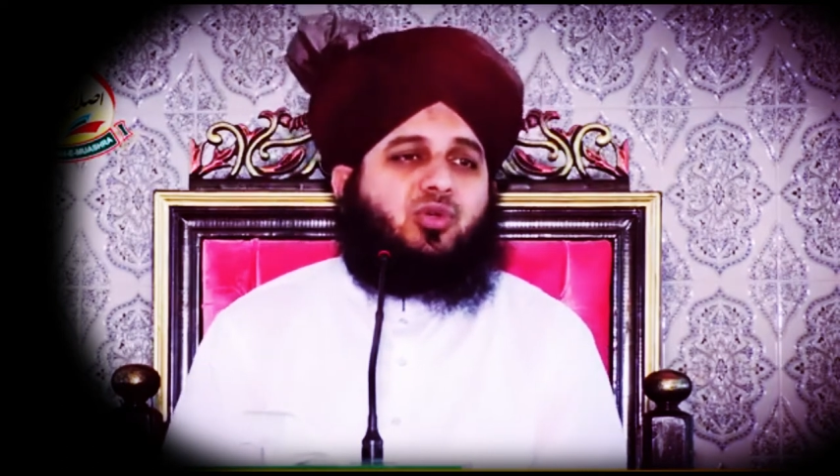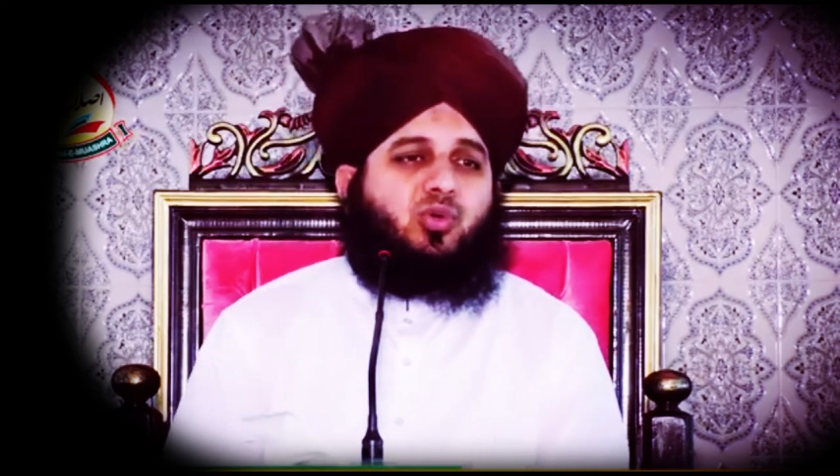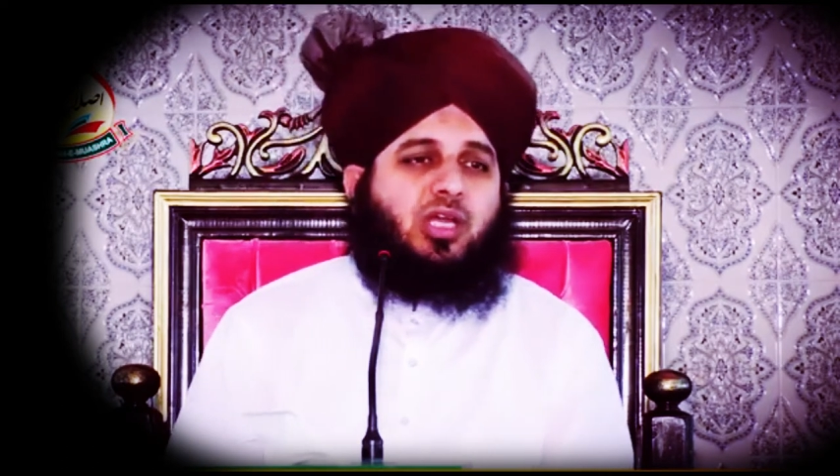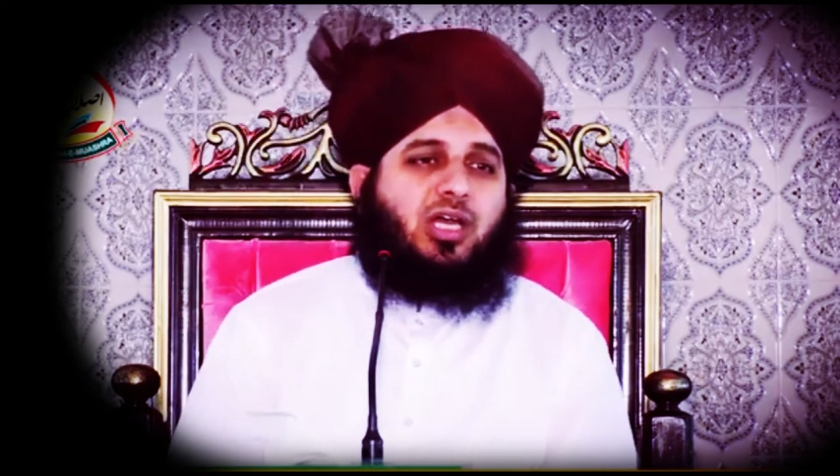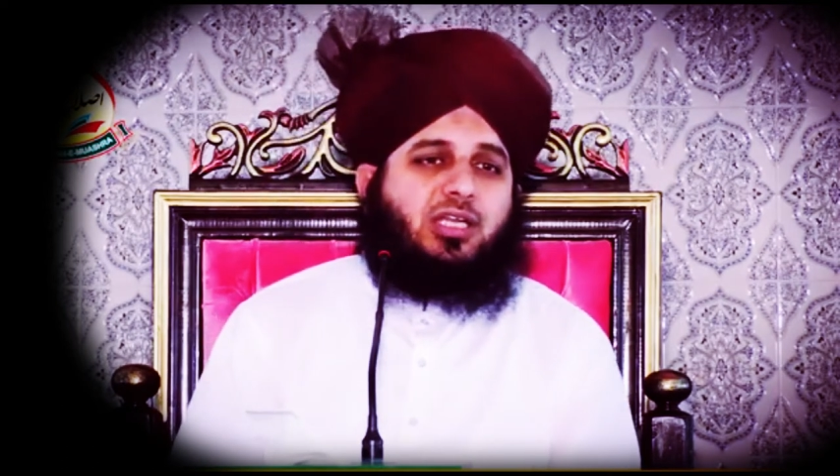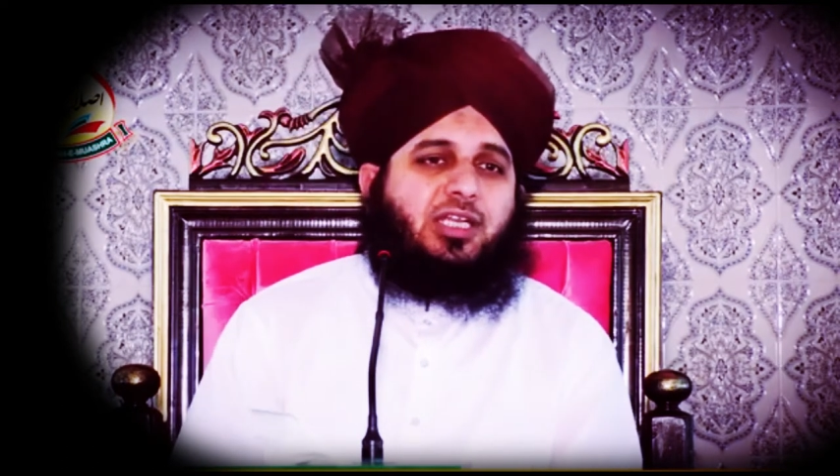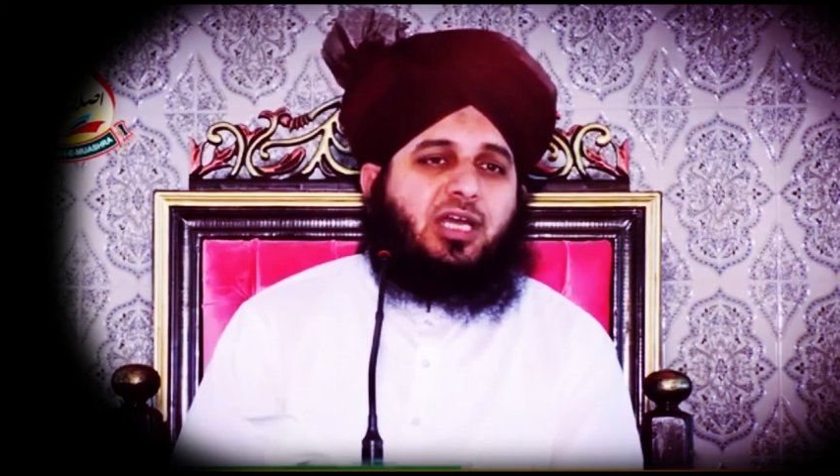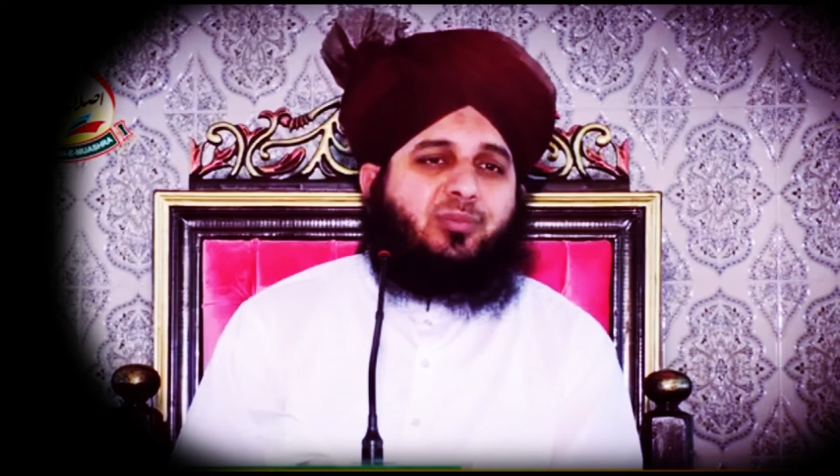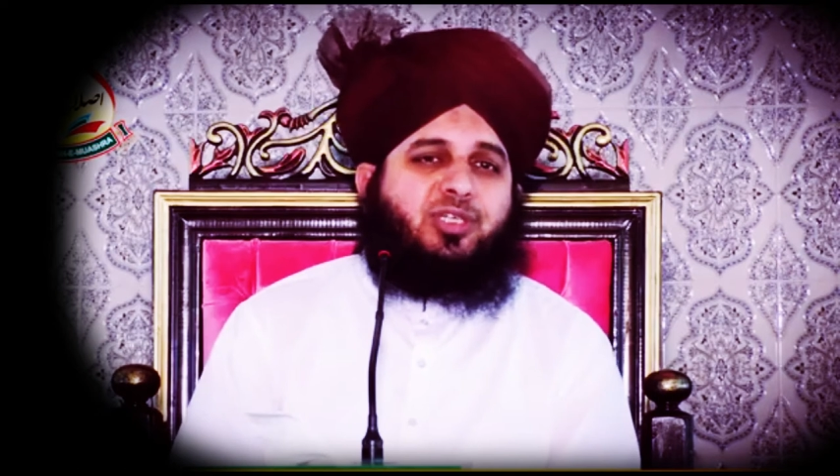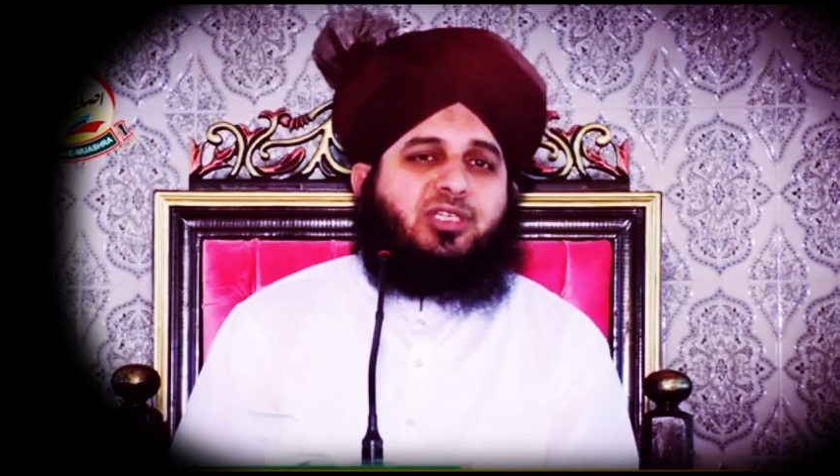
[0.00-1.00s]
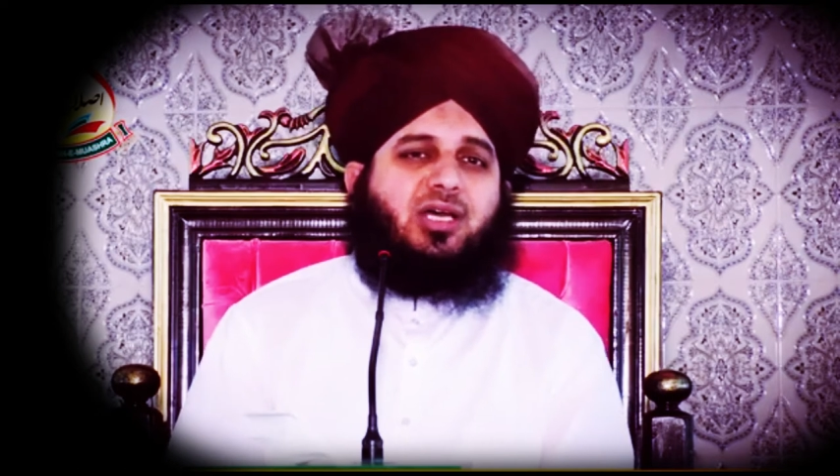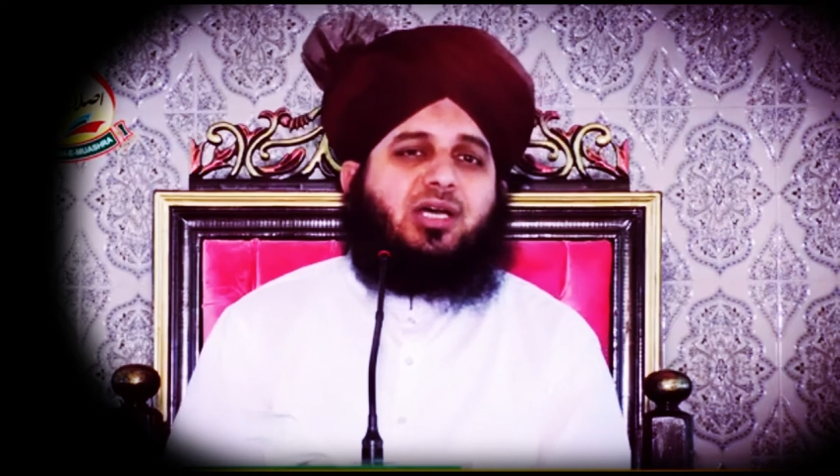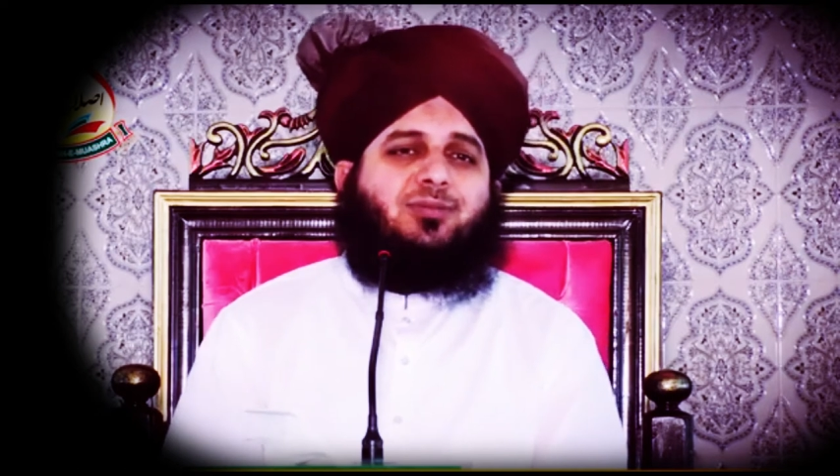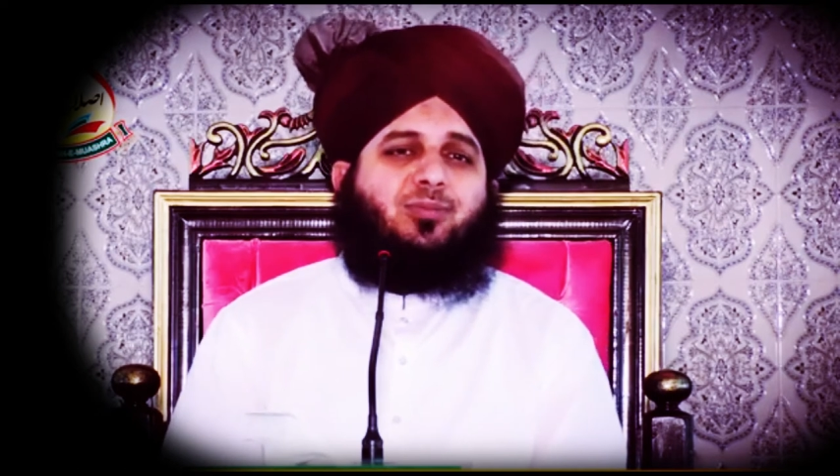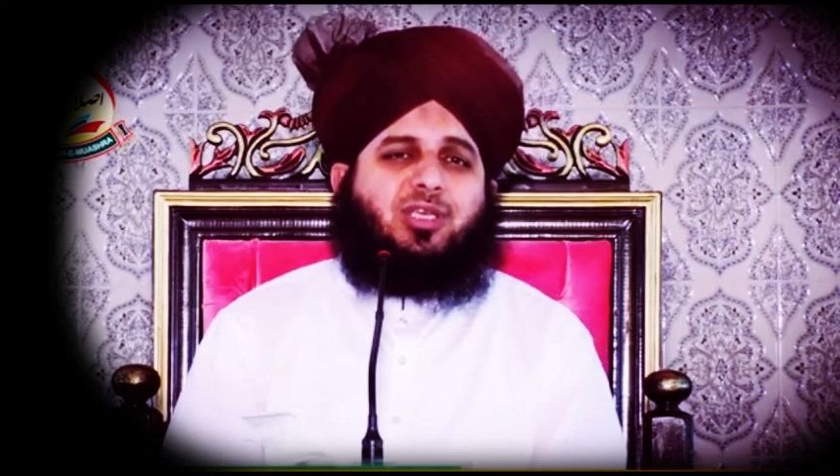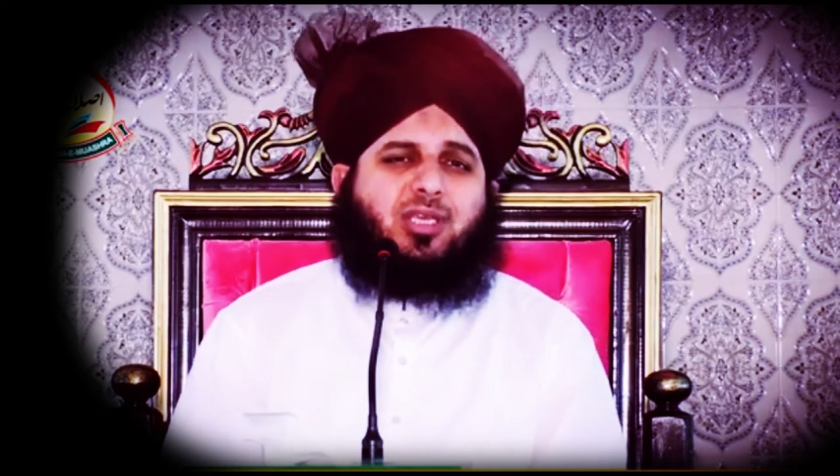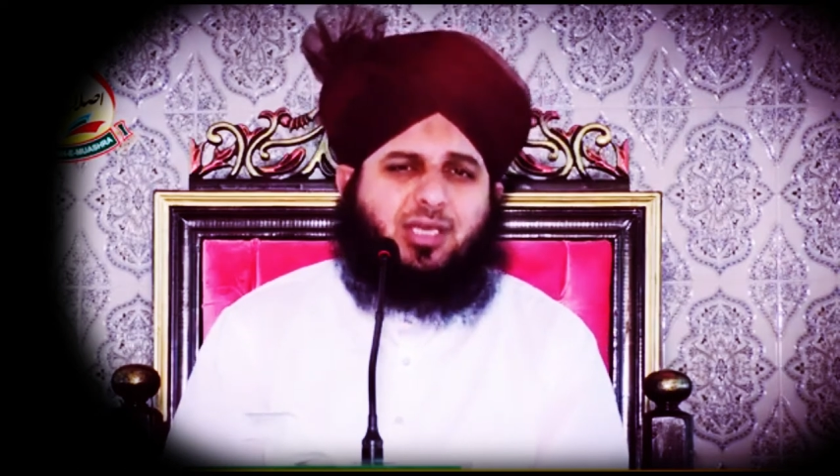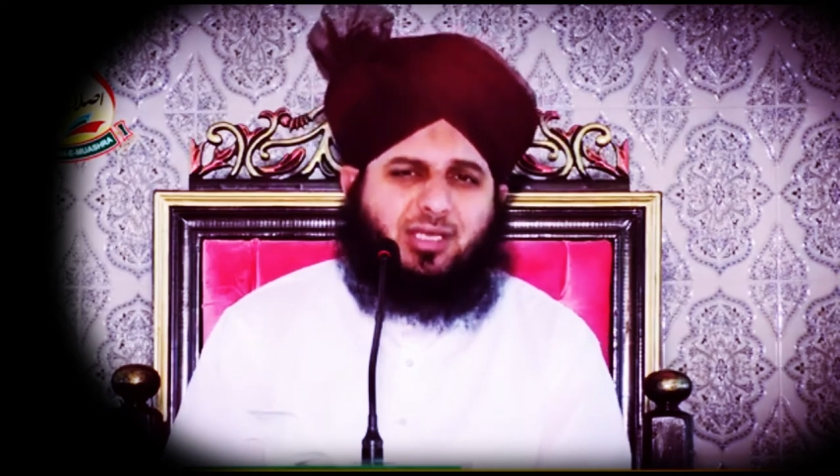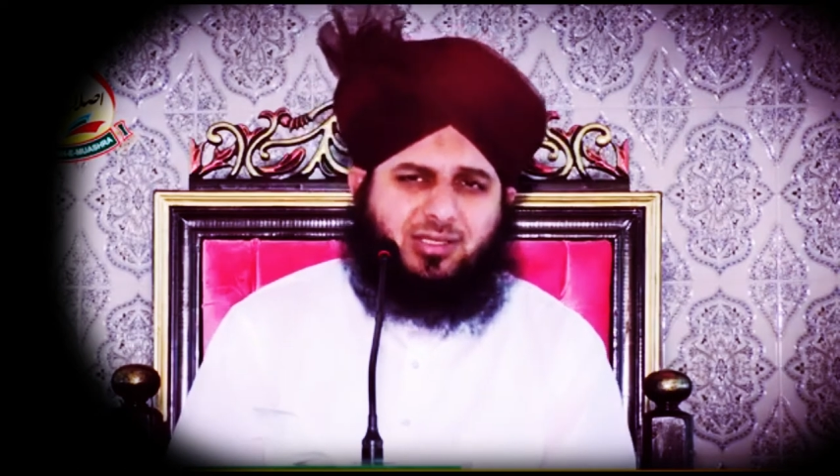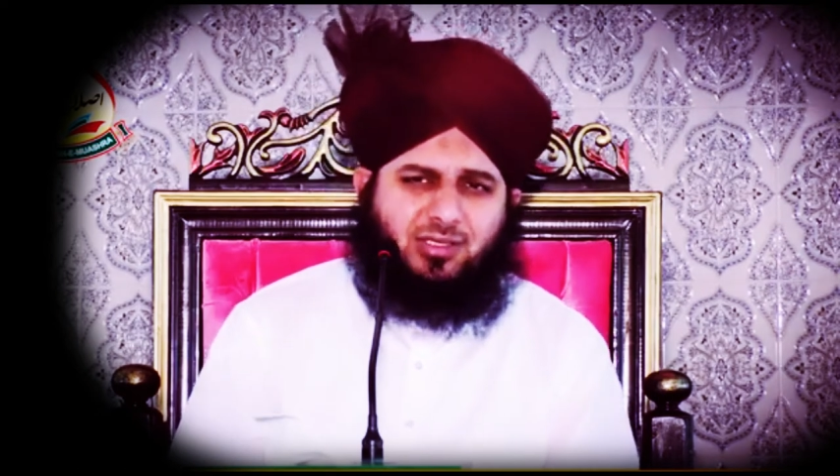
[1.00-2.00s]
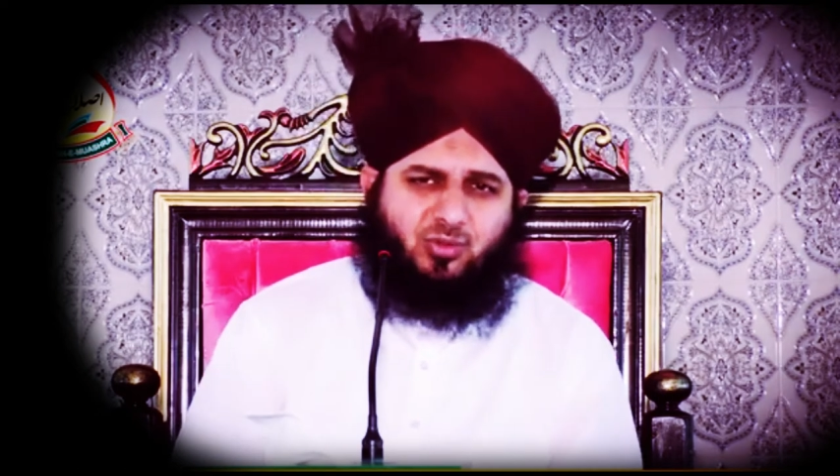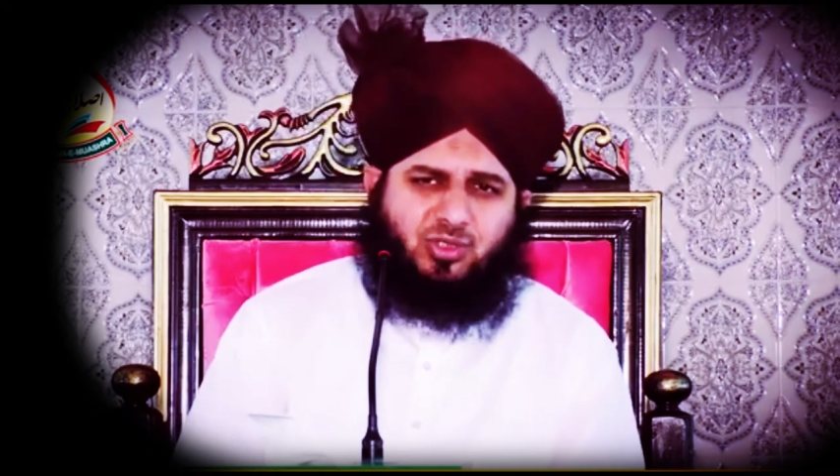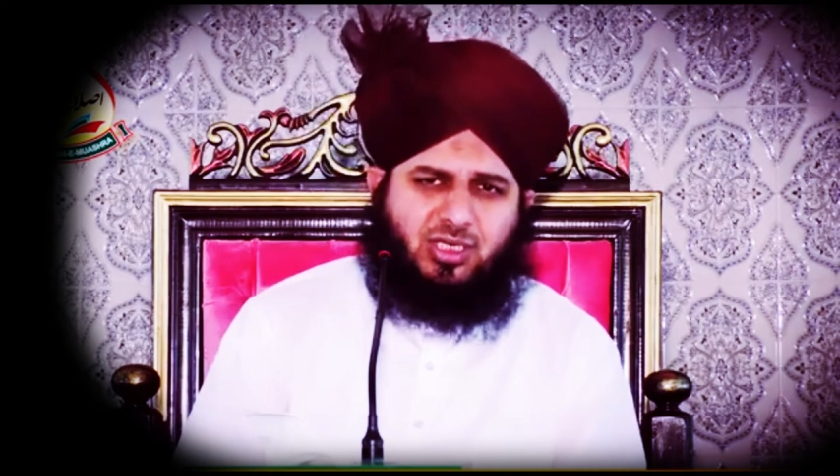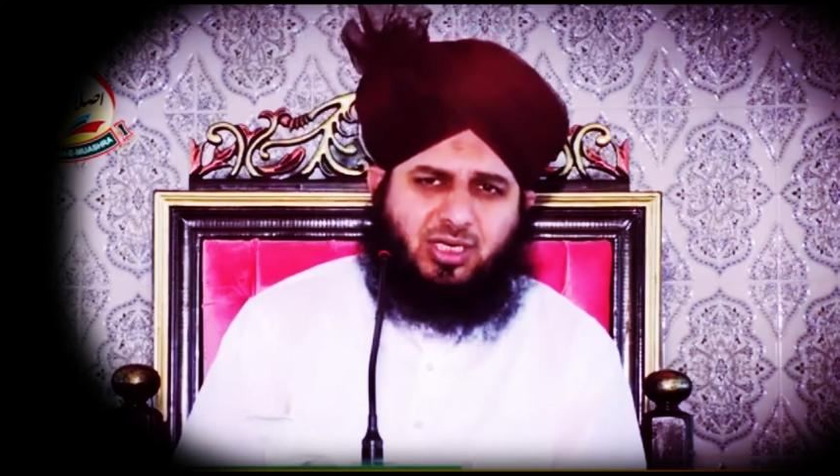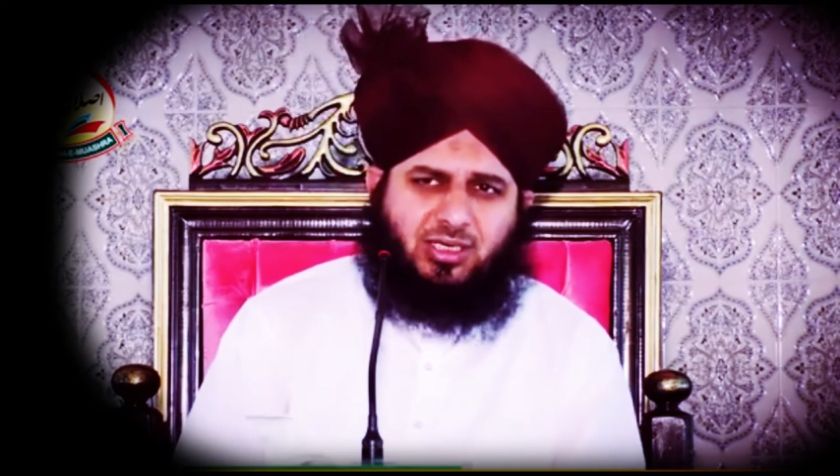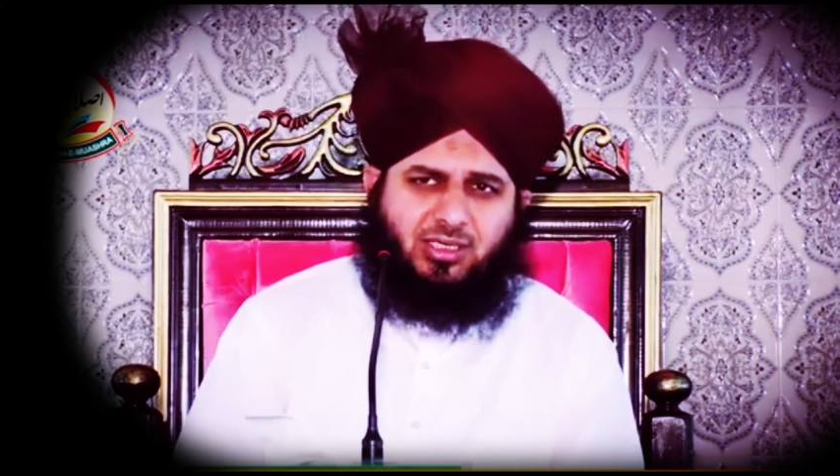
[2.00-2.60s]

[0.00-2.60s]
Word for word: कुरान नाबीना आदमी कैद है उसकी